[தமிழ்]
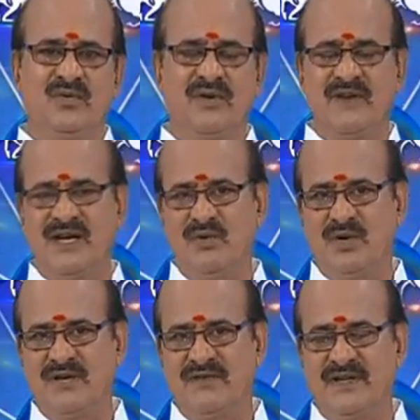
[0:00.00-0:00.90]
ஒருவேளை
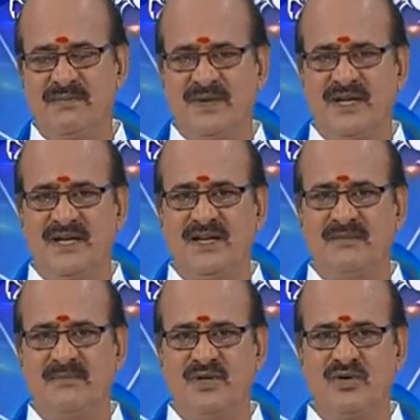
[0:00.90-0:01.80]
உங்கள் வீட்டு பிள்ளைகள்
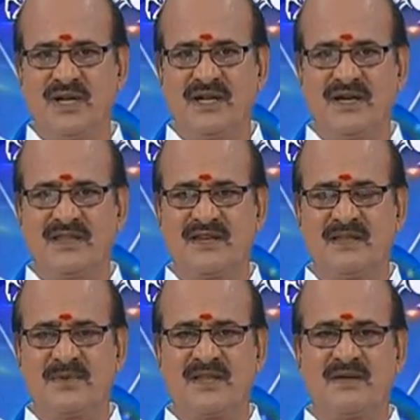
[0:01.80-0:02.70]
மிதுன லக்னத்திலே
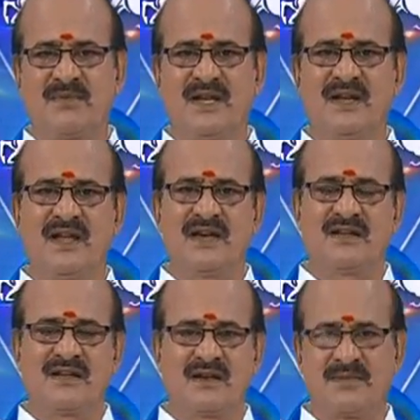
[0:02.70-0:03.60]
பிறந்த பிள்ளைகளாக
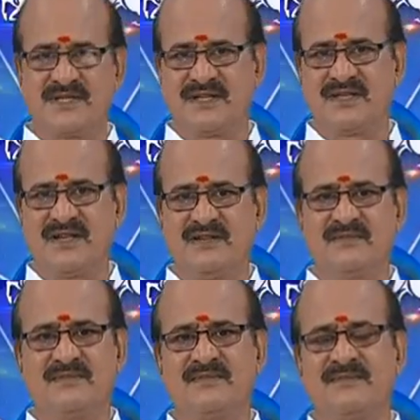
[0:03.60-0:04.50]
இருக்கிற பட்சத்தில்
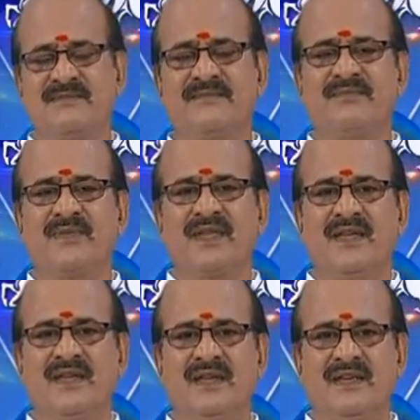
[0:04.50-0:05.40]

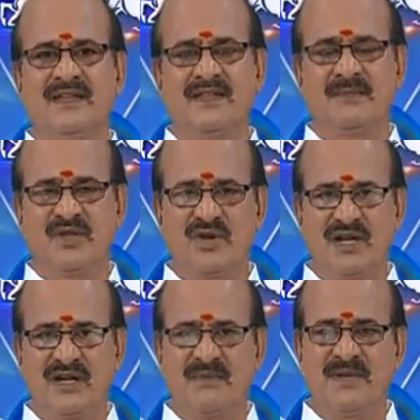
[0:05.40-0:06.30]
இந்த மிதுன
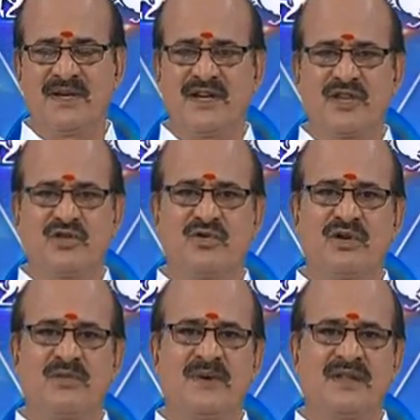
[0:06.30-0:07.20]
லக்னம் என்று
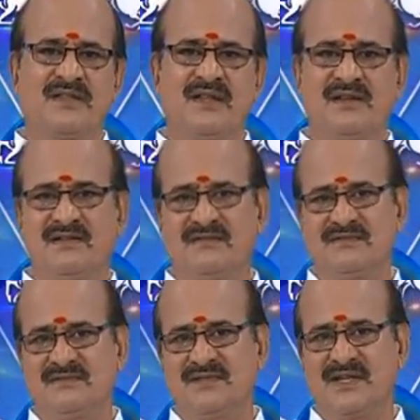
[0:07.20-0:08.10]
எடுத்துக்கொண்டு பார்த்தால்
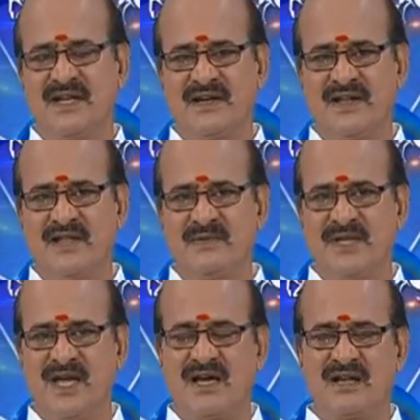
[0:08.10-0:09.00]

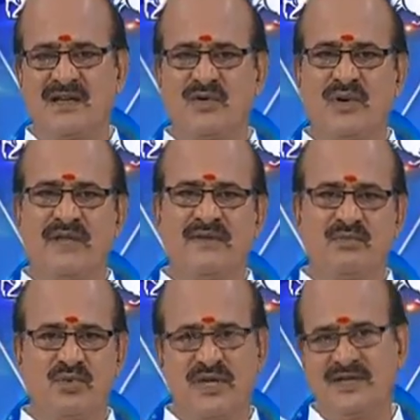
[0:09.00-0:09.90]
லக்னாதிபதியாக இருக்கக்கூடியவன்
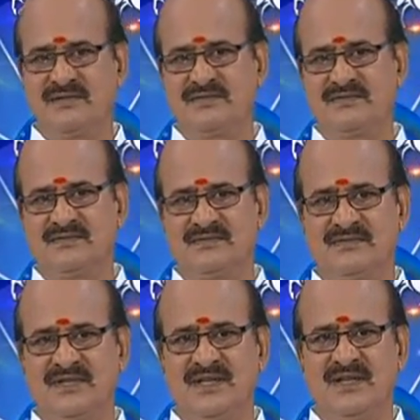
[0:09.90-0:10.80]
புதன்
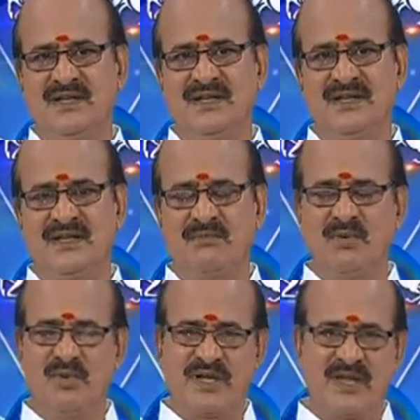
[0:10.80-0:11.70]
ரொம்ப
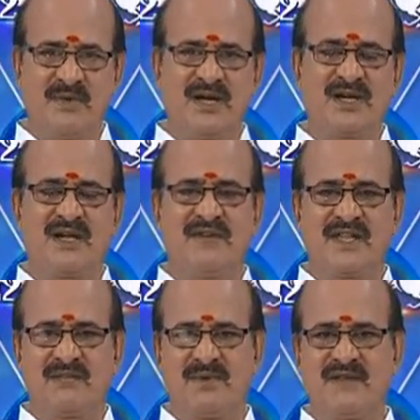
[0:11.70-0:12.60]
முக்கியமாக
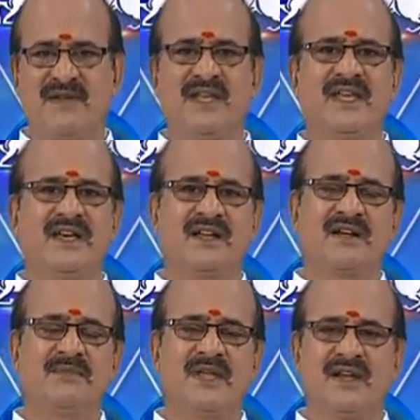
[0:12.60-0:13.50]
கவனிக்கப்பட வேண்டிய
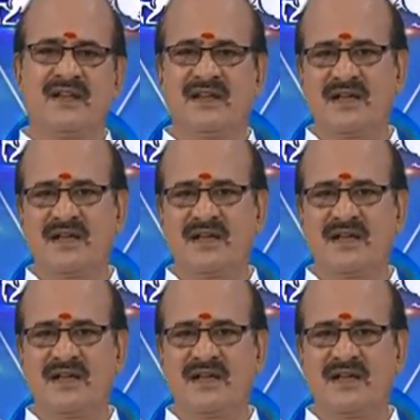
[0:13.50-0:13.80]
கிரகம் ஏனென்றால்